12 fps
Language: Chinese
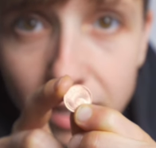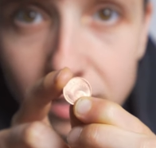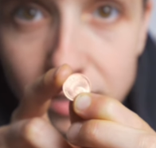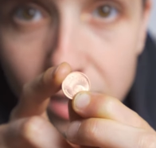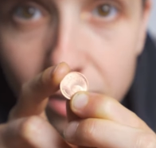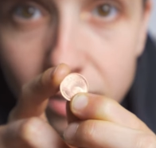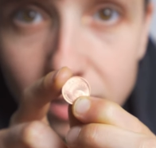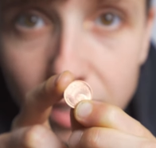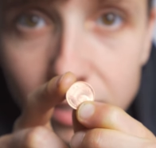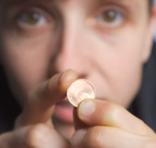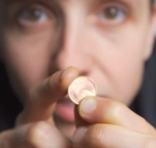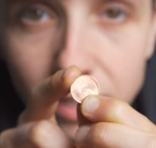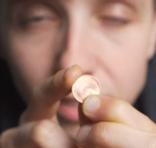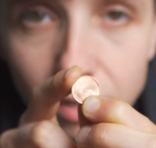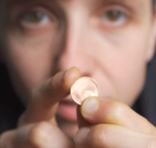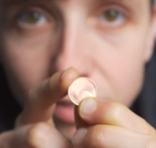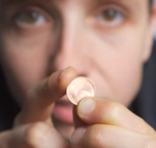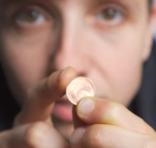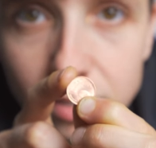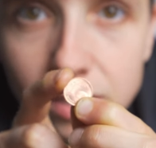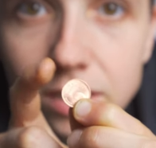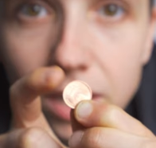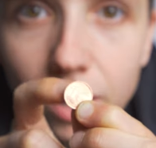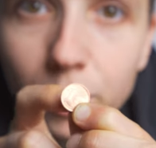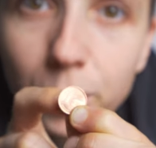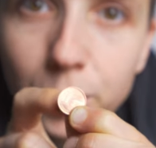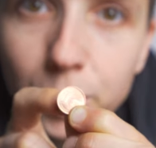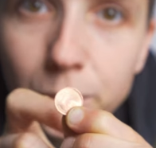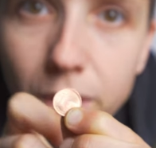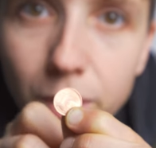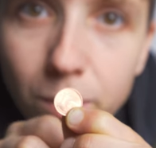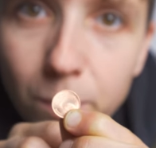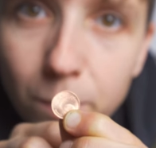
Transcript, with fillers: 很小，但是在超市经常会用到。